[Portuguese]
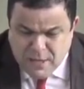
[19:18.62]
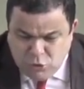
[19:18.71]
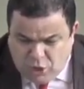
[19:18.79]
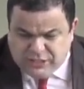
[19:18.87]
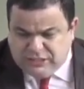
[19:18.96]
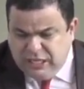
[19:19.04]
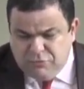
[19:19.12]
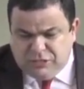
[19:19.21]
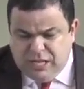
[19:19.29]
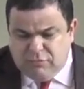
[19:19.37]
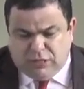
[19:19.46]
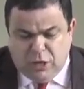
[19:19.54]
nós
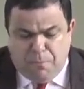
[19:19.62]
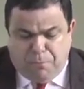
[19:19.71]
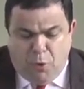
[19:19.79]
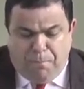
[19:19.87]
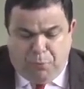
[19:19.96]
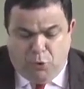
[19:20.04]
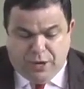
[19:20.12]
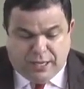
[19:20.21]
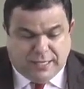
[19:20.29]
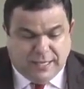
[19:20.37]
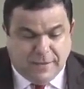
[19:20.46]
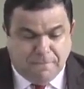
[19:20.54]
estamos tentando propor
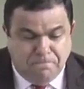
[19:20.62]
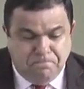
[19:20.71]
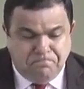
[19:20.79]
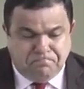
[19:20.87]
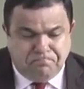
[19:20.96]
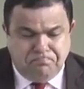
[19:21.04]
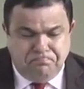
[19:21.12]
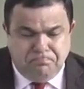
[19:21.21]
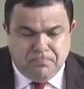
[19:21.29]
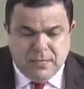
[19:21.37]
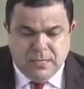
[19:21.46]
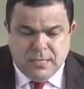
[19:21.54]
aqui.
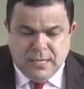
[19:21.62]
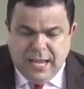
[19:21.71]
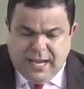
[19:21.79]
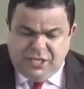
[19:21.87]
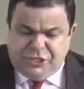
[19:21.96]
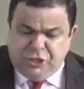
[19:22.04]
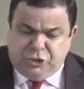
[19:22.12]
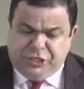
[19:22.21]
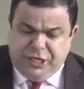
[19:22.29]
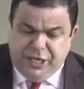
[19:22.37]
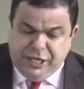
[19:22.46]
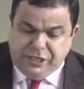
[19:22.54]
Ele diz o
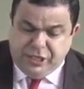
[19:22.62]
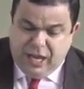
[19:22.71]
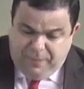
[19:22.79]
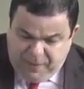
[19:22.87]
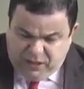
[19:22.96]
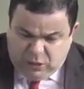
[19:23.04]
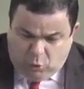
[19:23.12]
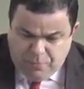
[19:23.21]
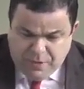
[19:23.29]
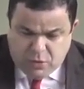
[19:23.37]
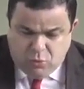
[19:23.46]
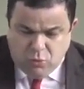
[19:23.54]
seguinte: repita
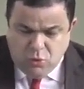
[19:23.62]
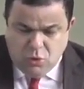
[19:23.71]
comigo,